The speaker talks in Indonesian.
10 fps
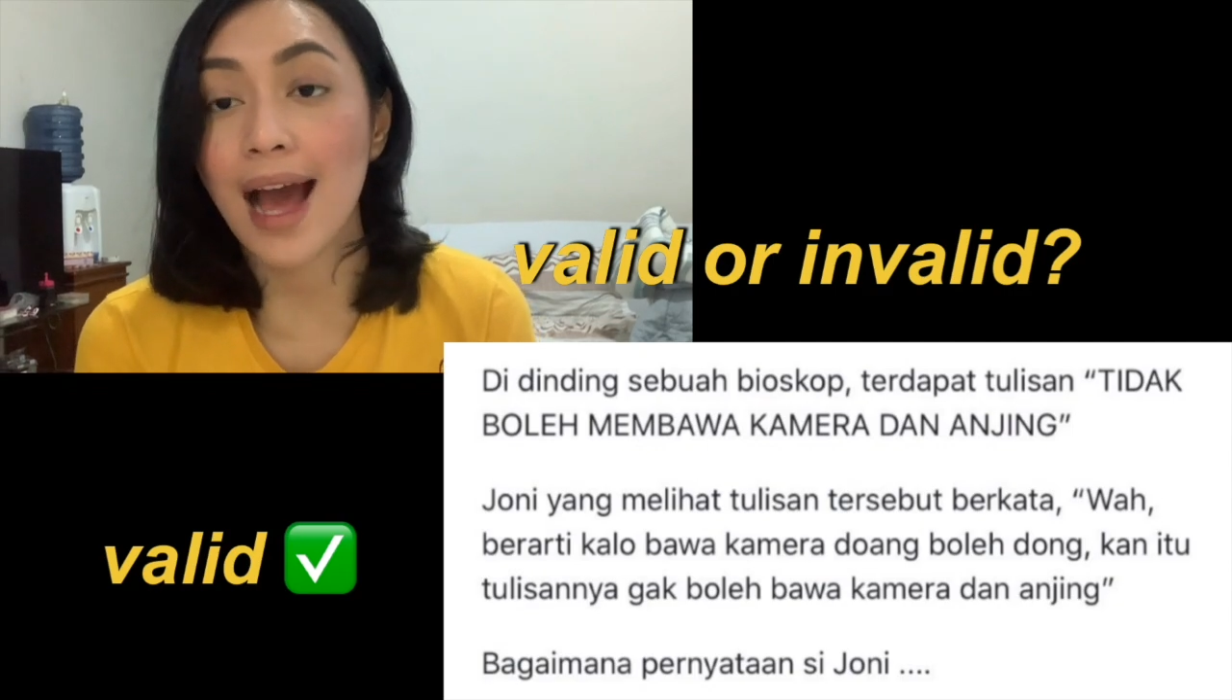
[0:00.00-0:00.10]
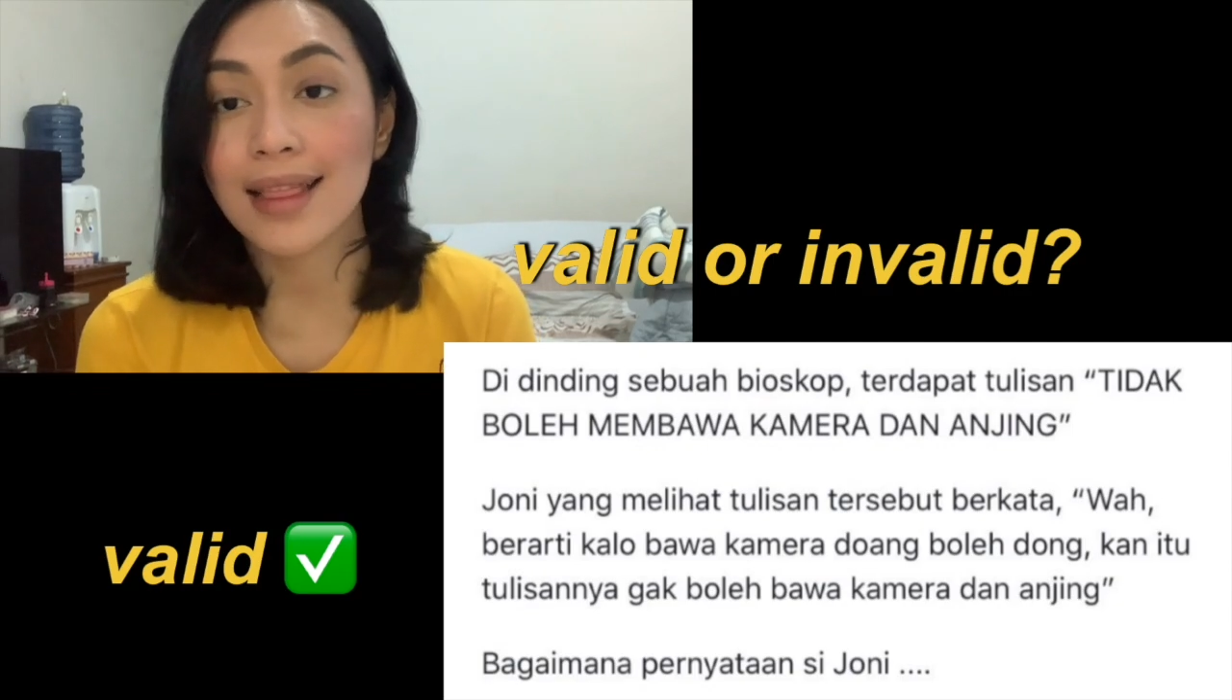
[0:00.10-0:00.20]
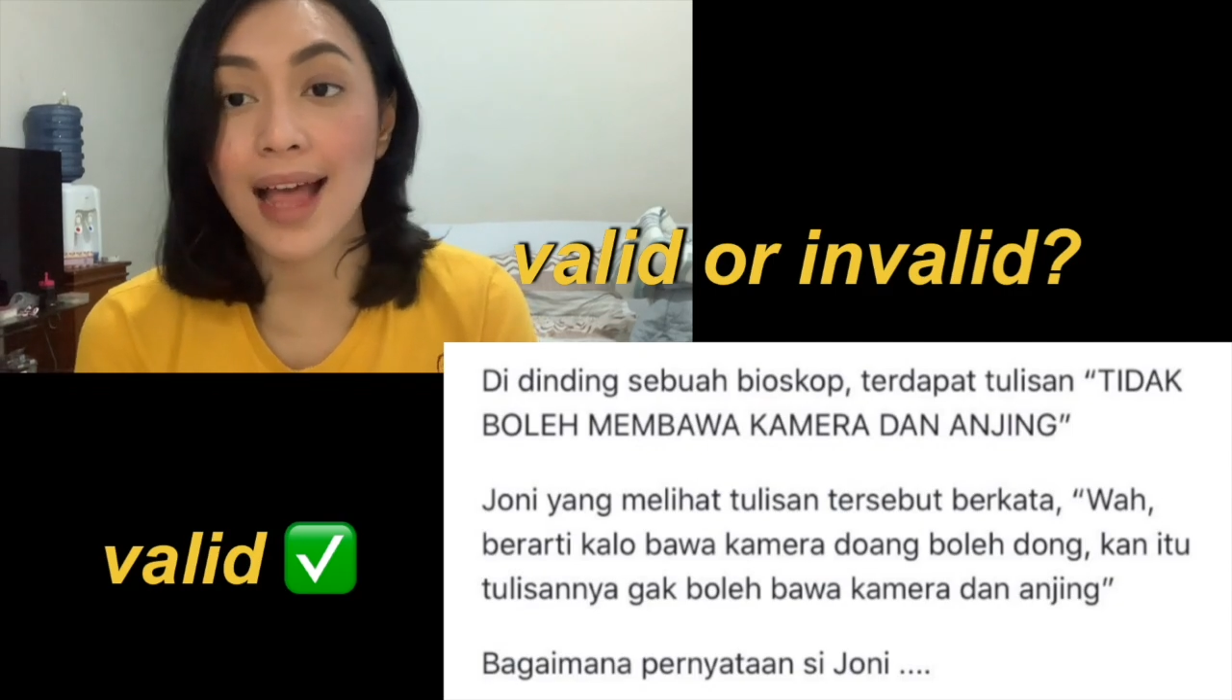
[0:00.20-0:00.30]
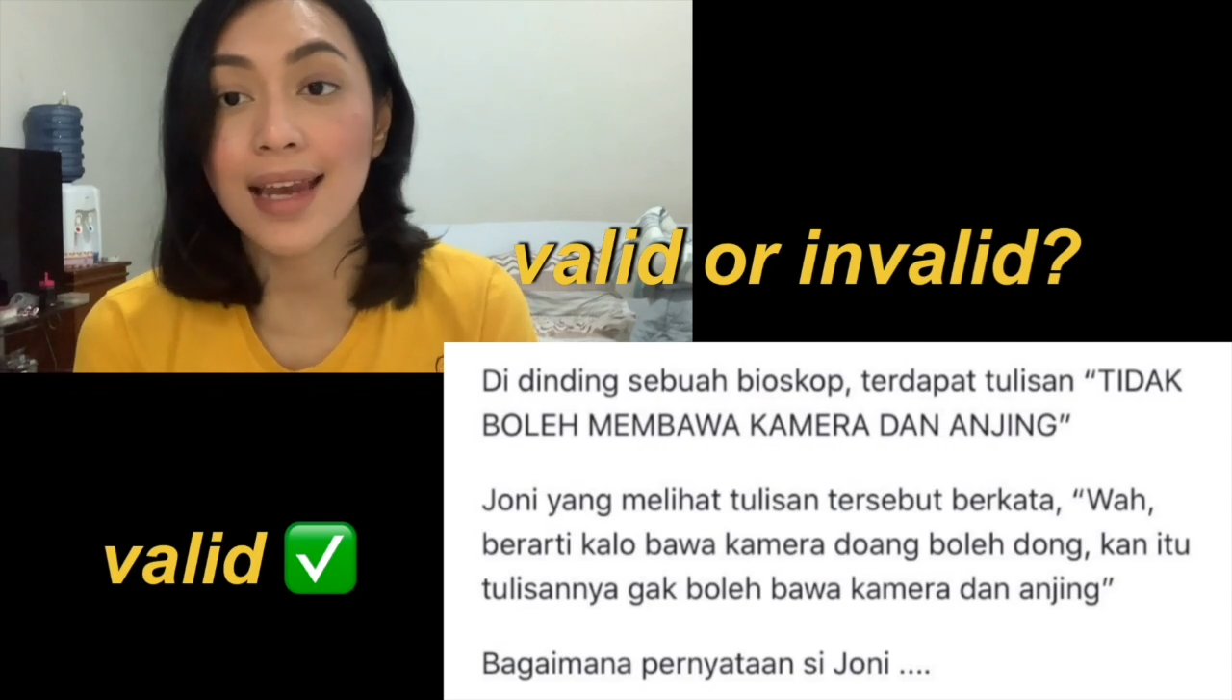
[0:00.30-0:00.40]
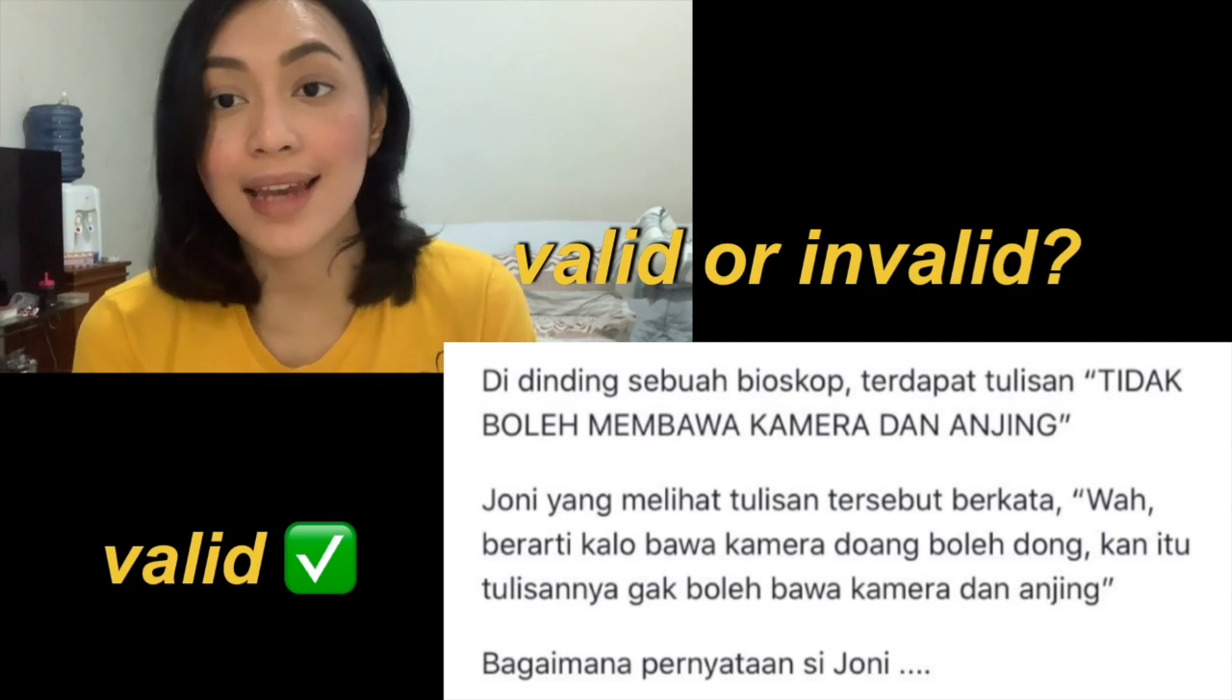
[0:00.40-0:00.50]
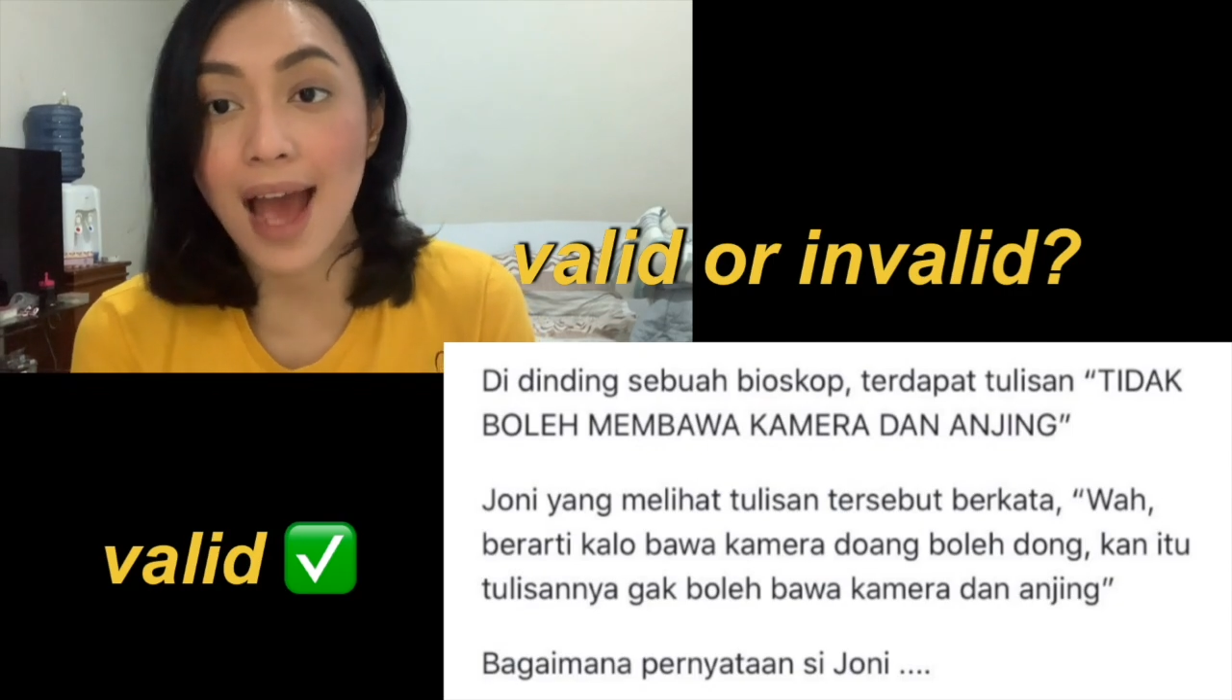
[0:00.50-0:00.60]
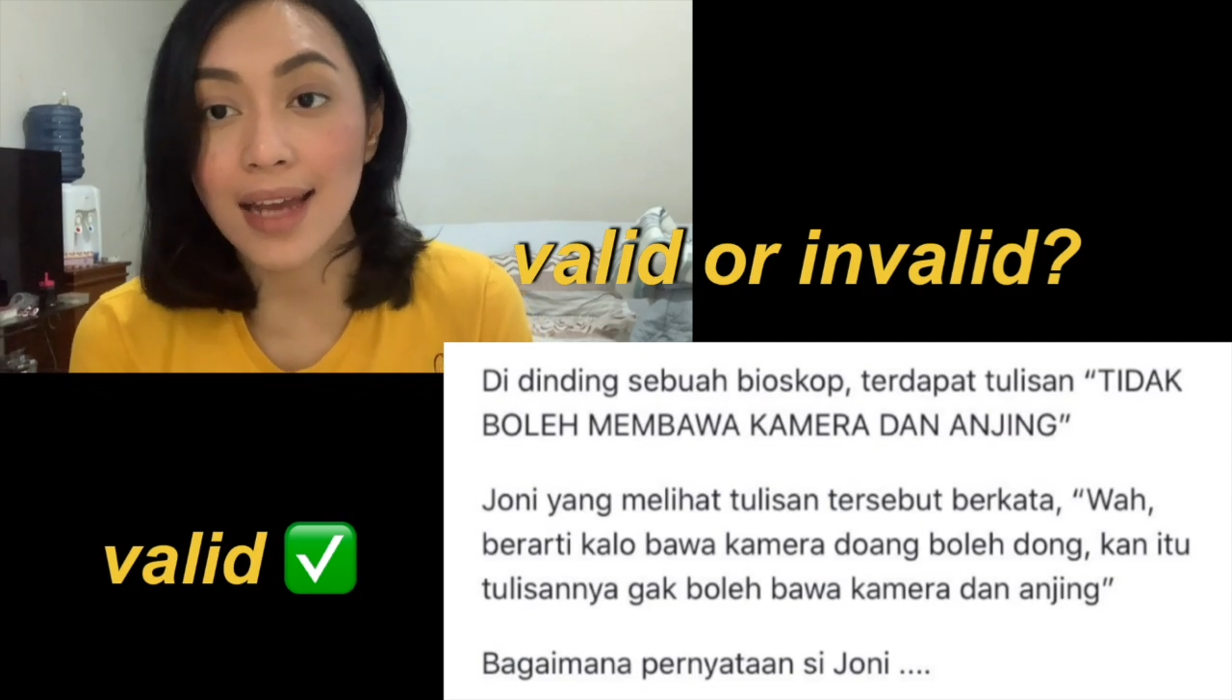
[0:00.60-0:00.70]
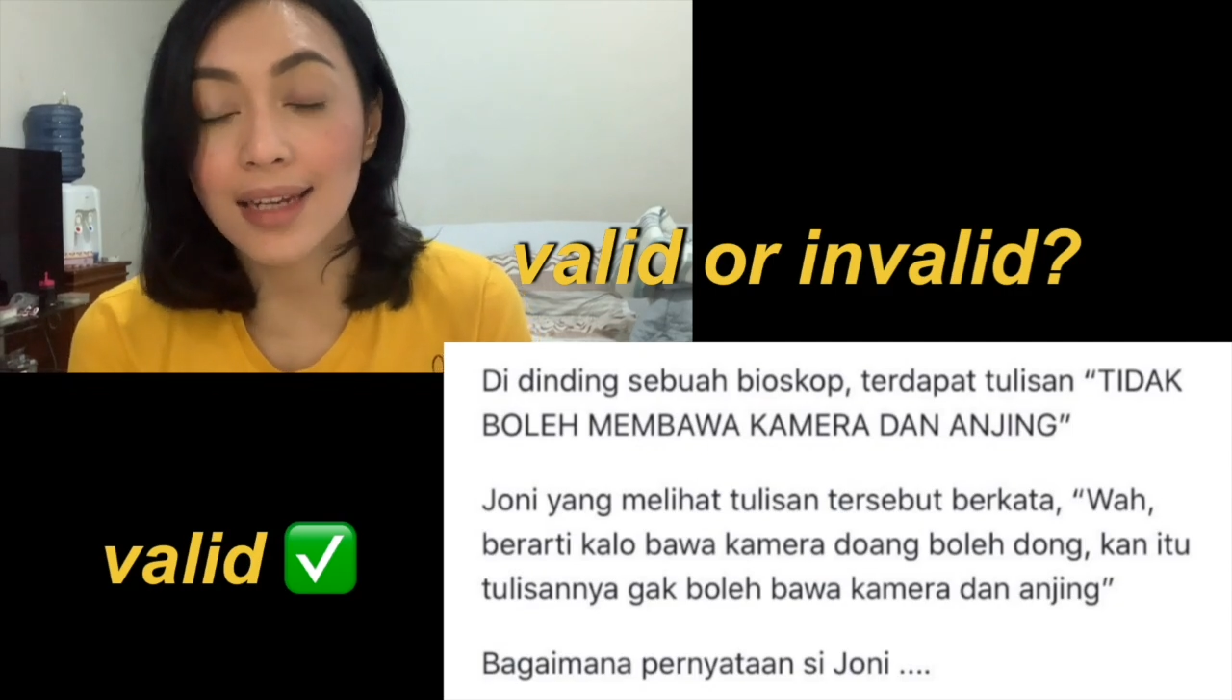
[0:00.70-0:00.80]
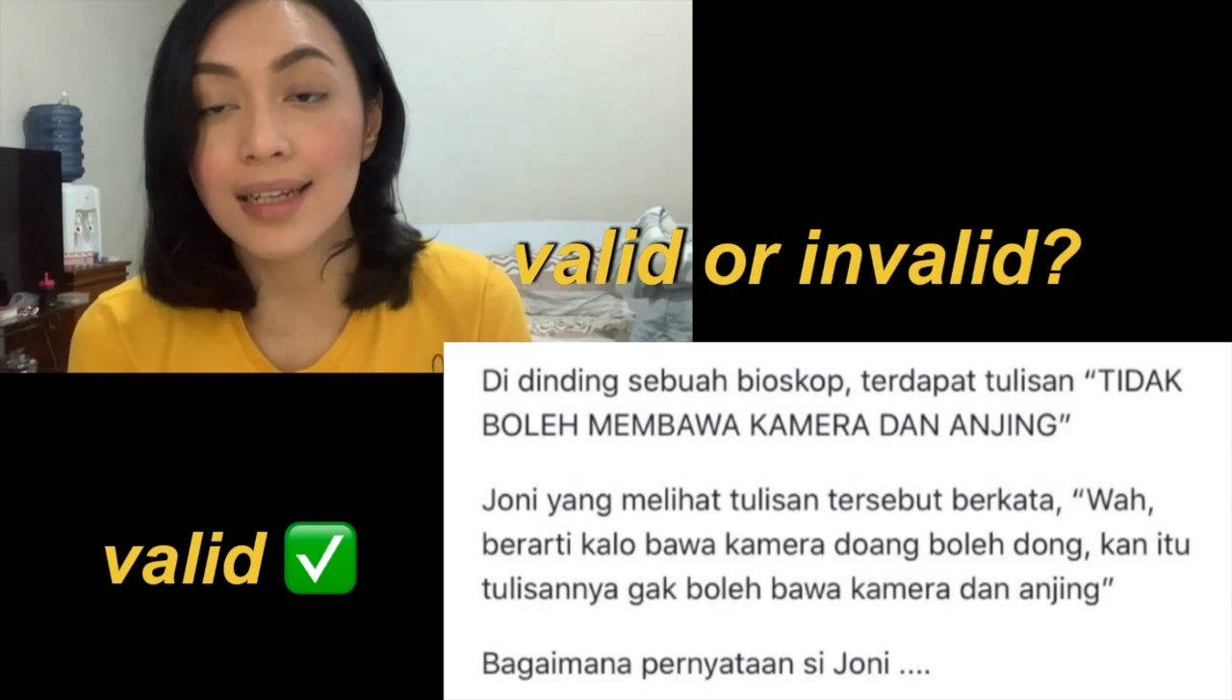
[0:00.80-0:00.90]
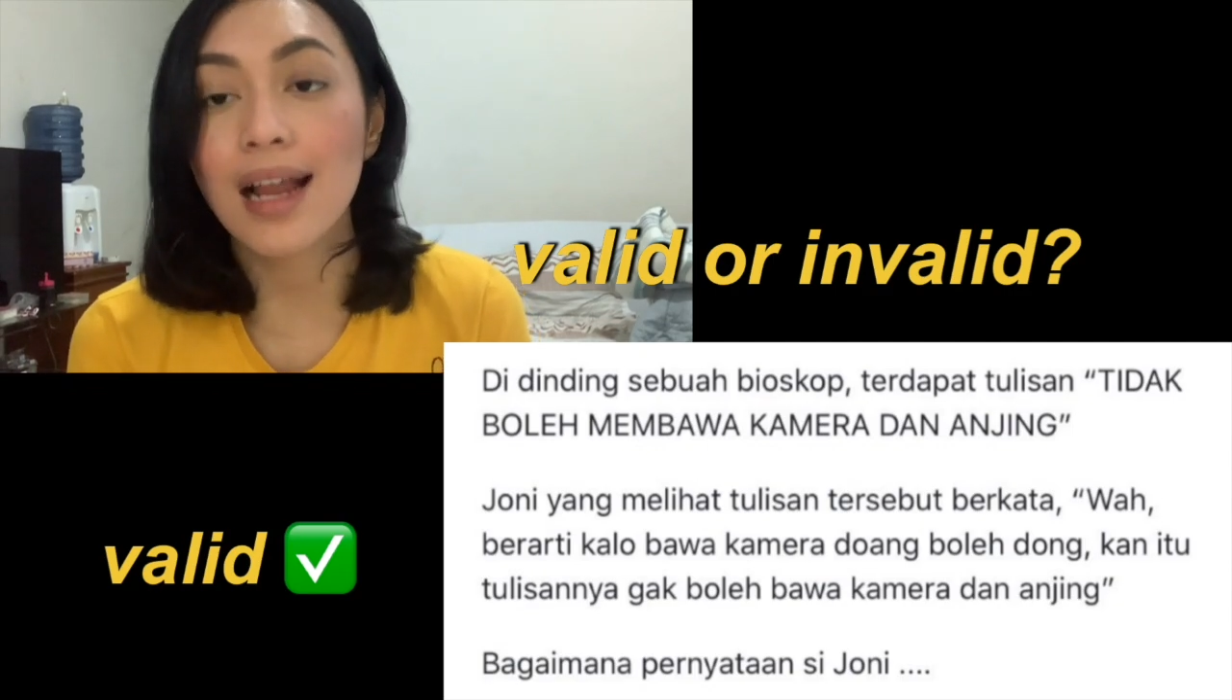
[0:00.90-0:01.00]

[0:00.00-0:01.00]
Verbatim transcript: kata dan